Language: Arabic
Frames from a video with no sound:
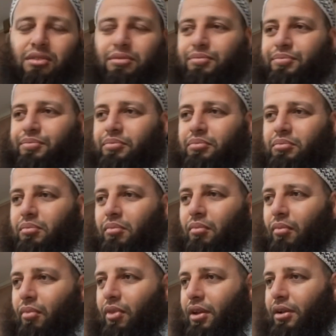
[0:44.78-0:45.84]
حنا رانا
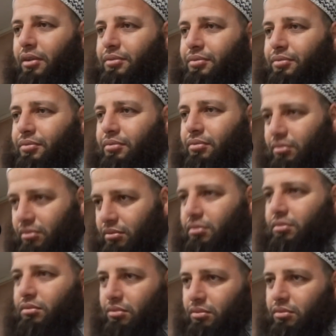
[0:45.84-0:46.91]
فوتنا
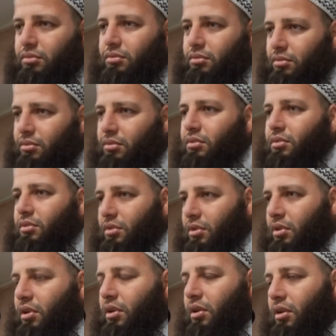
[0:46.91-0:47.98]
تسمى
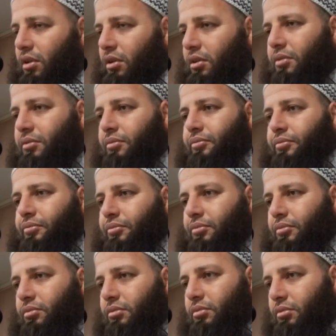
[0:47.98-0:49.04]
رانا عندنا
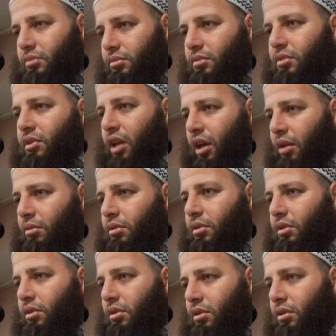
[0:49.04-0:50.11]
درس نعم تسمى ما
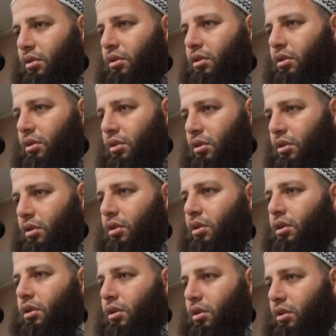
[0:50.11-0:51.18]
نجموش نروحو
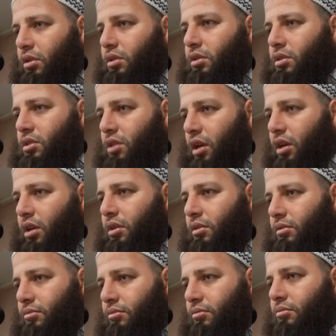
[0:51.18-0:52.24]
نخسرو كاع صح خاصنا
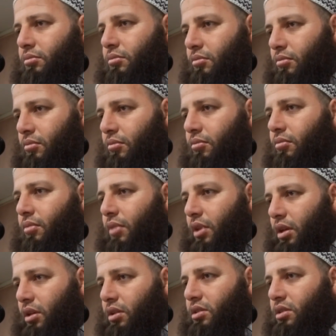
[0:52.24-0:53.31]
نسقموا رواحنا دروك ان
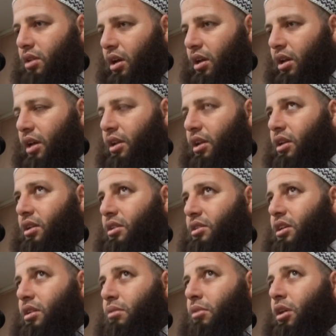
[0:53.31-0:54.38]
شاء الله صح لان
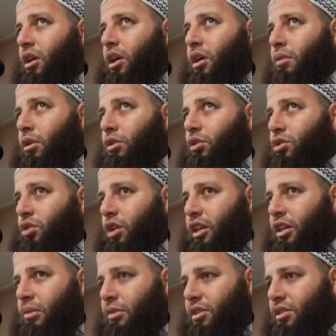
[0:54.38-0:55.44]
الانسان تخرج
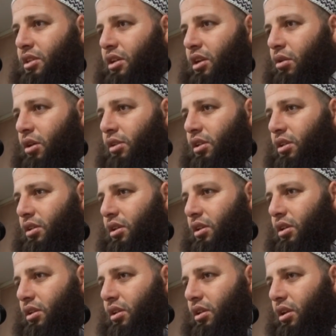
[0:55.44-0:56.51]
واحد المسيره وغادي
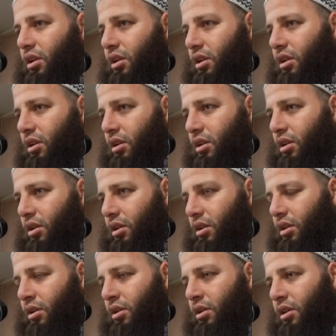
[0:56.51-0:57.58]

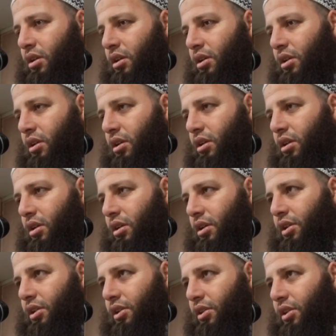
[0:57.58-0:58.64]
دير
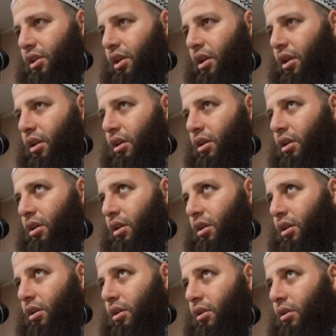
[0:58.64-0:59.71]
آه، دير
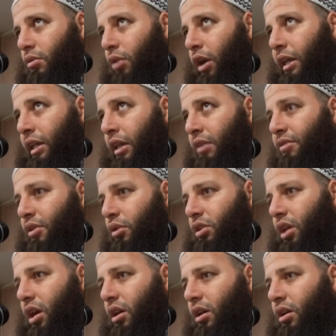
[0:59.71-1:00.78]
آه، واحد
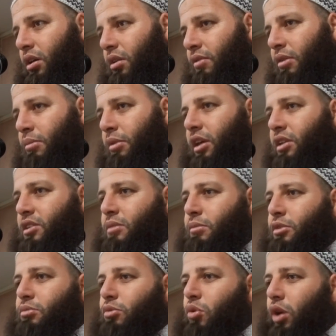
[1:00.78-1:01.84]
الفوضى فما
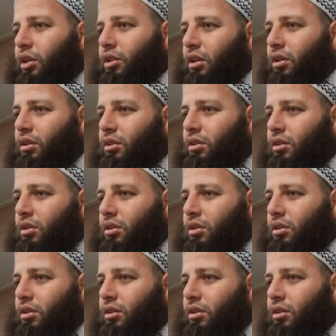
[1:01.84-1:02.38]
كتسماش مواطن